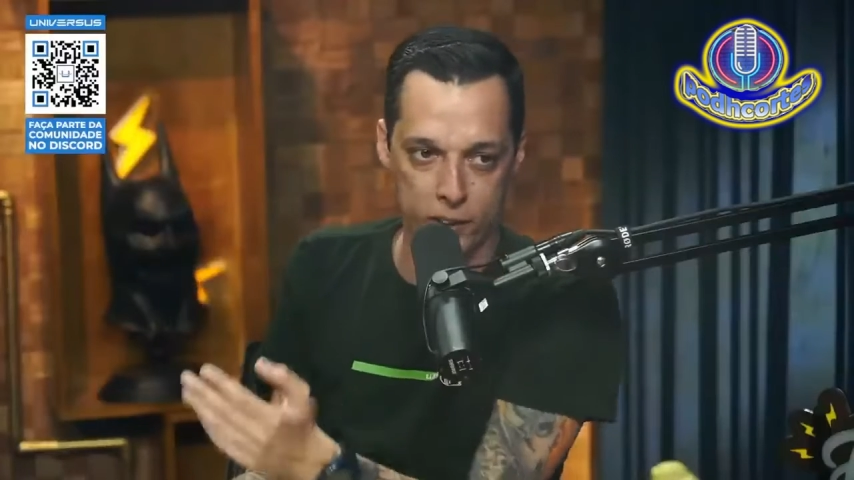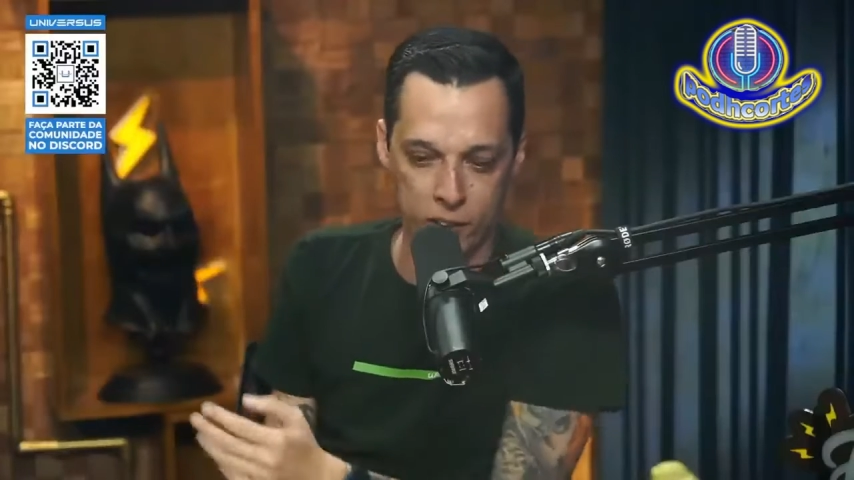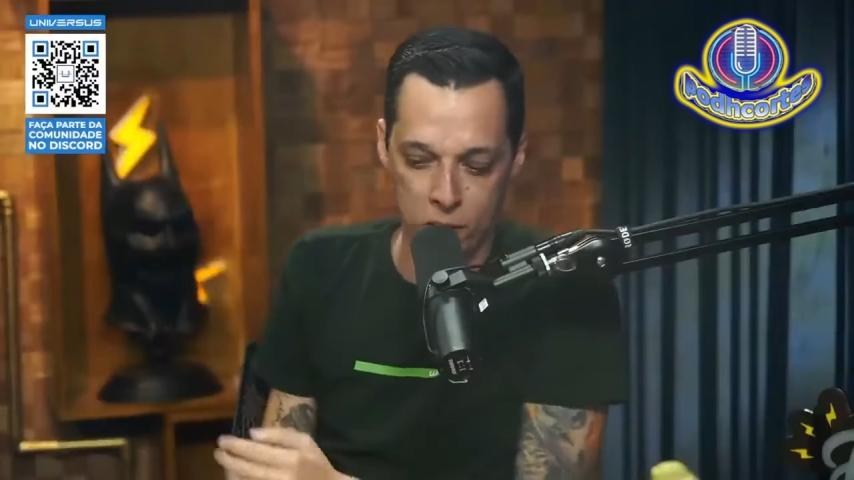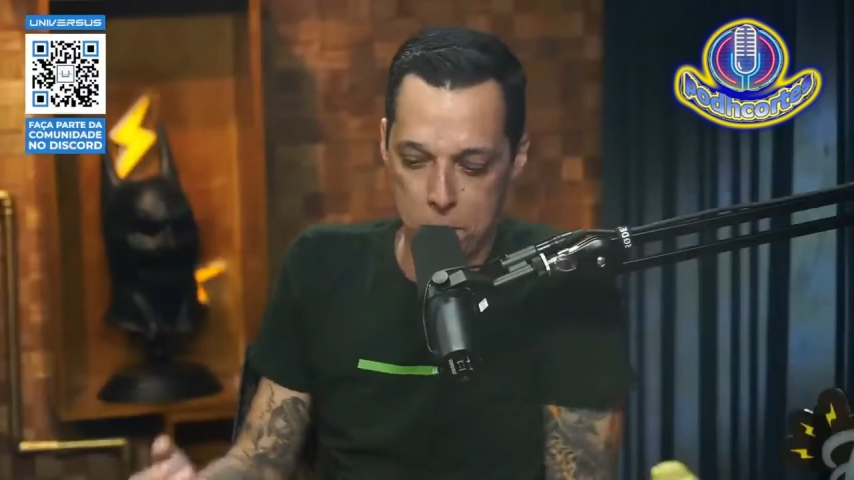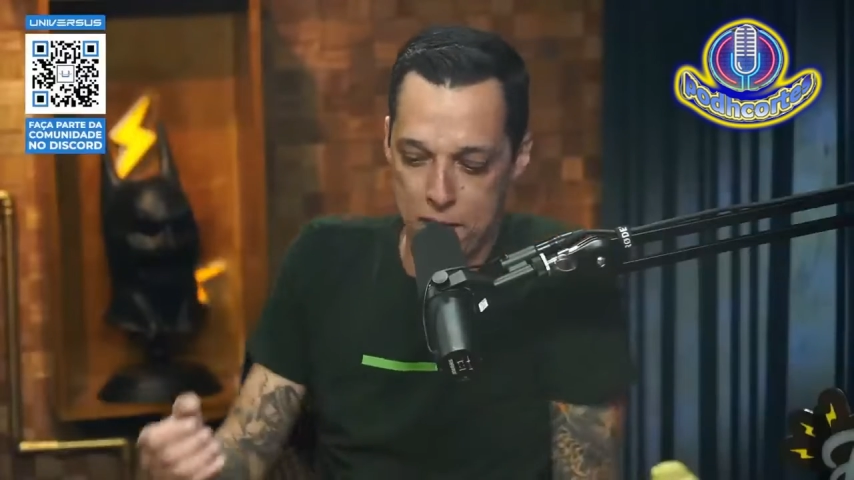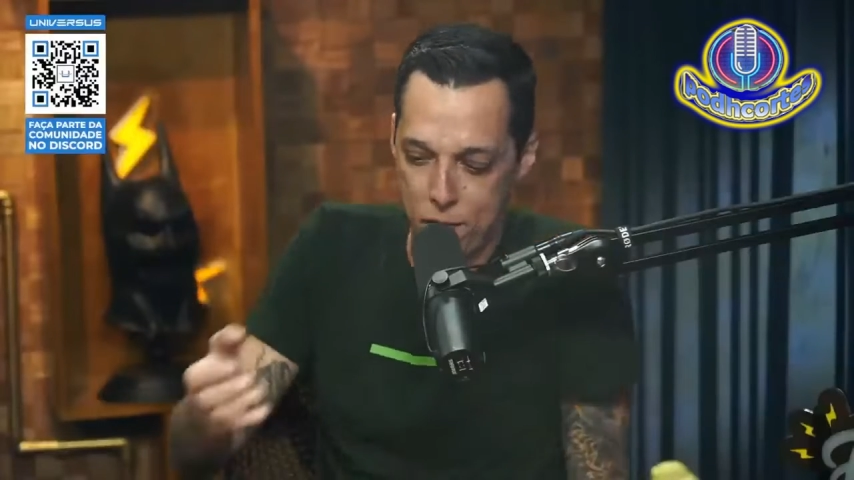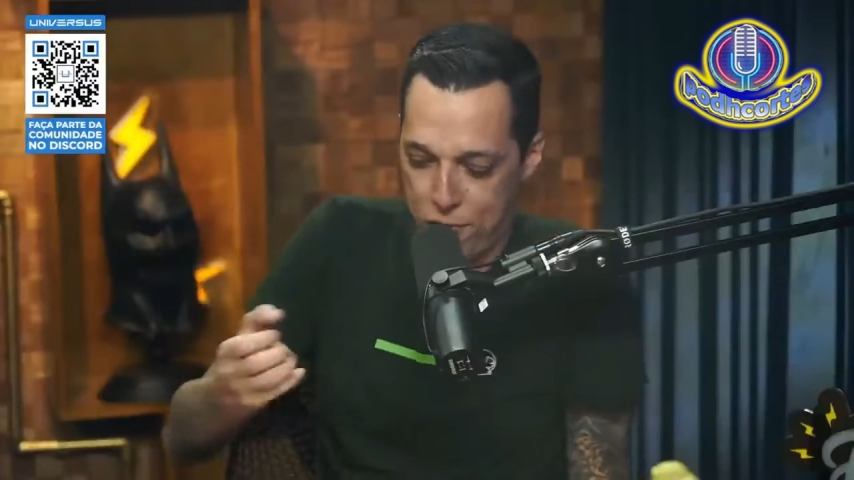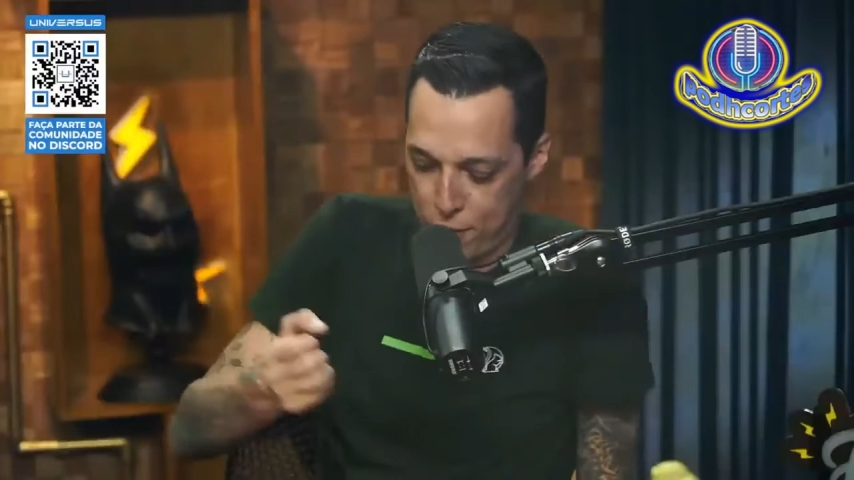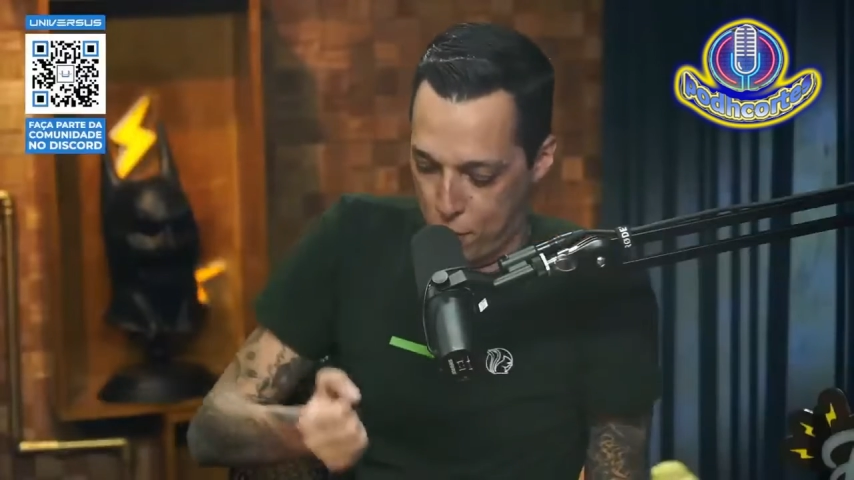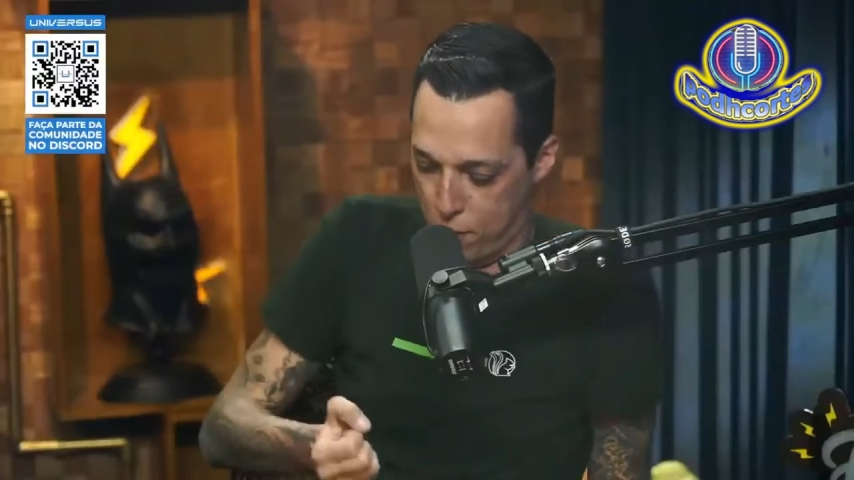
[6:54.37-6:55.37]
A gente não passa
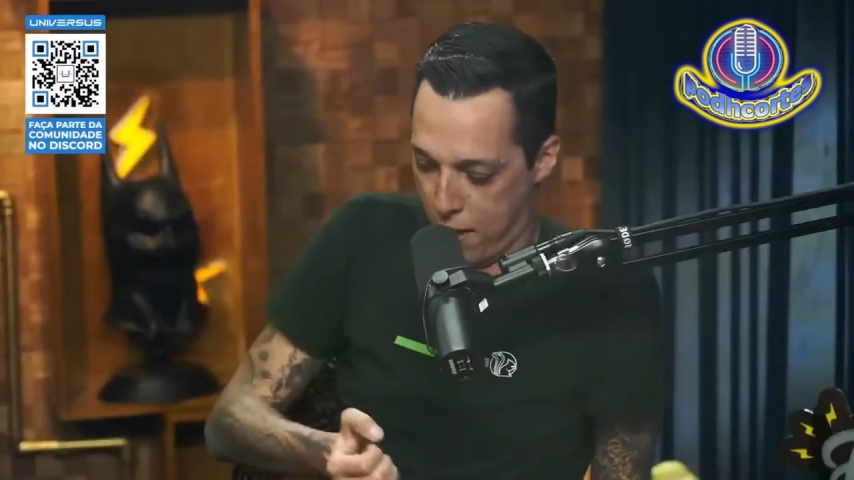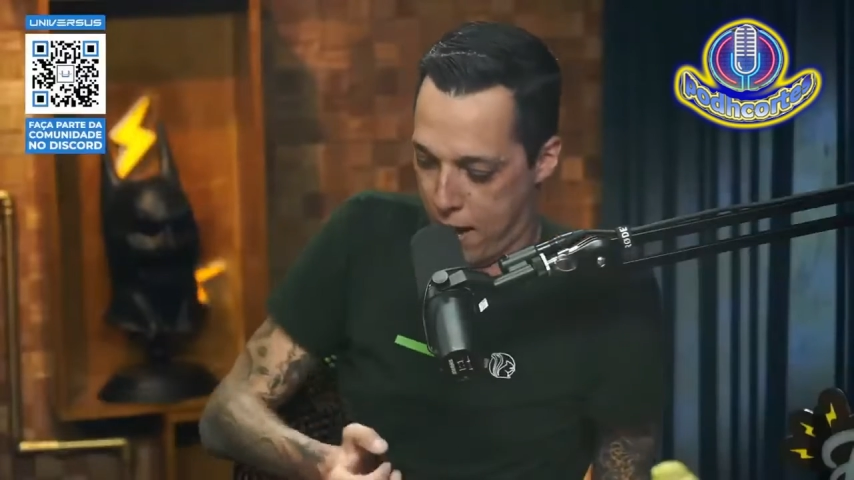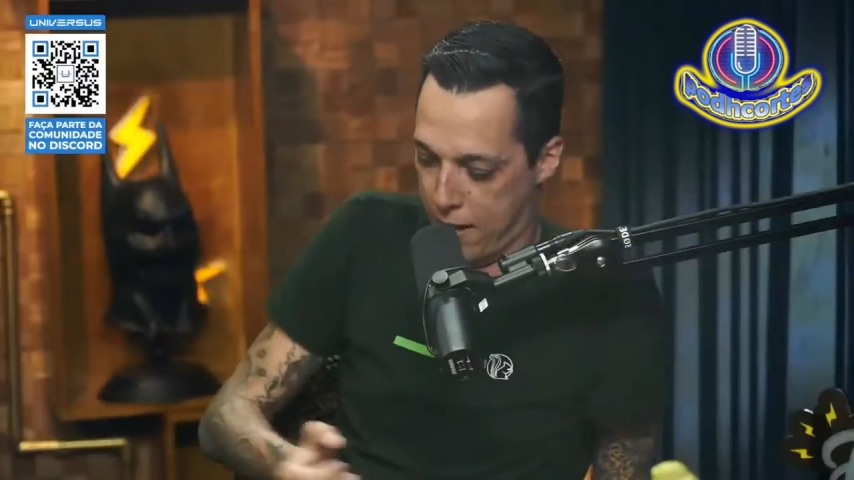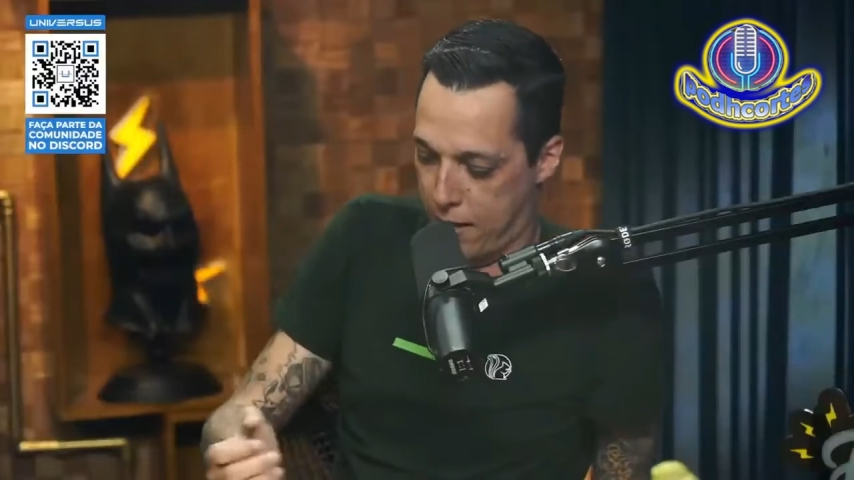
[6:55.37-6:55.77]
feito é,